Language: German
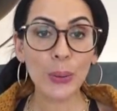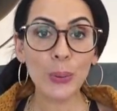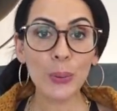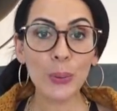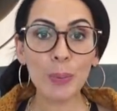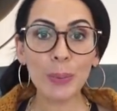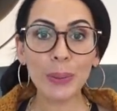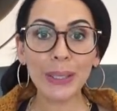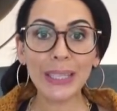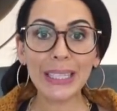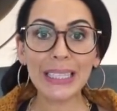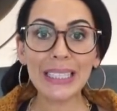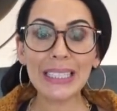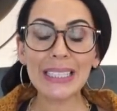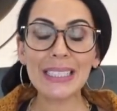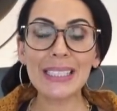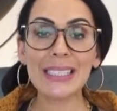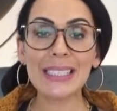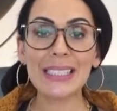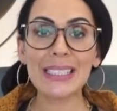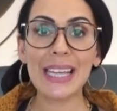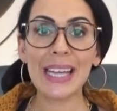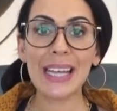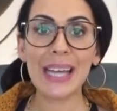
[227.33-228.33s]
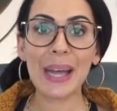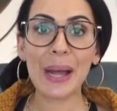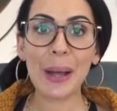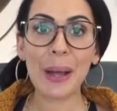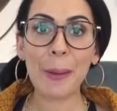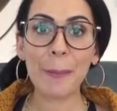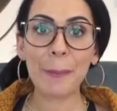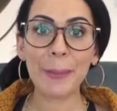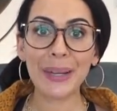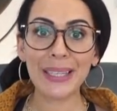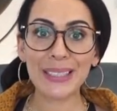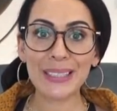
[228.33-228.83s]
Übrigens,
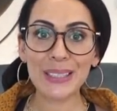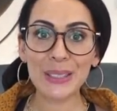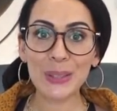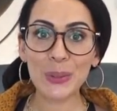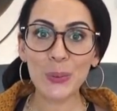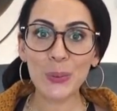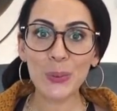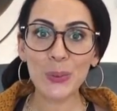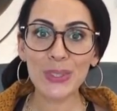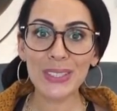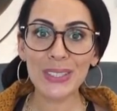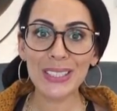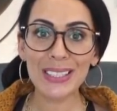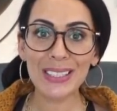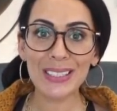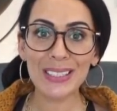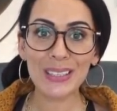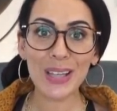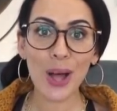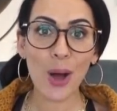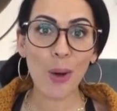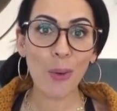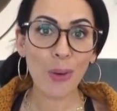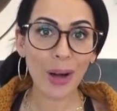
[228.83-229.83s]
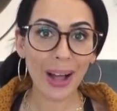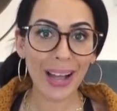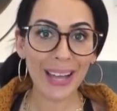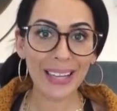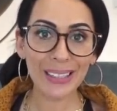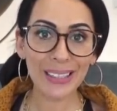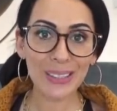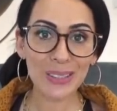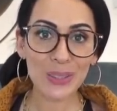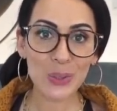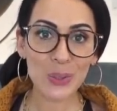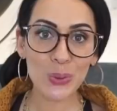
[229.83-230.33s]
der Maxi Cosi ist auch
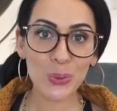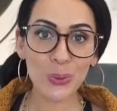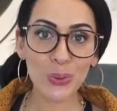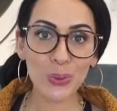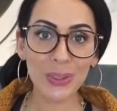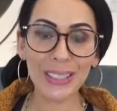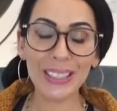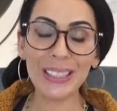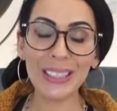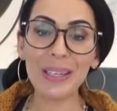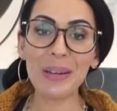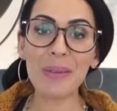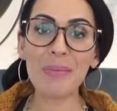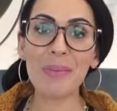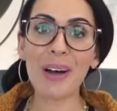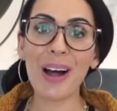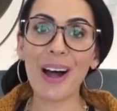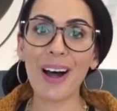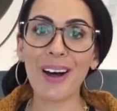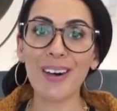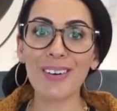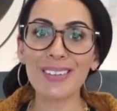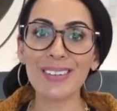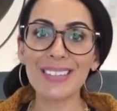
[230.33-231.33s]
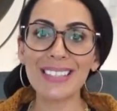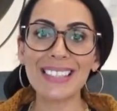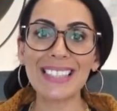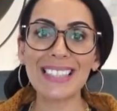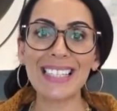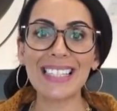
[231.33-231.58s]
eingezogen hier im Haus.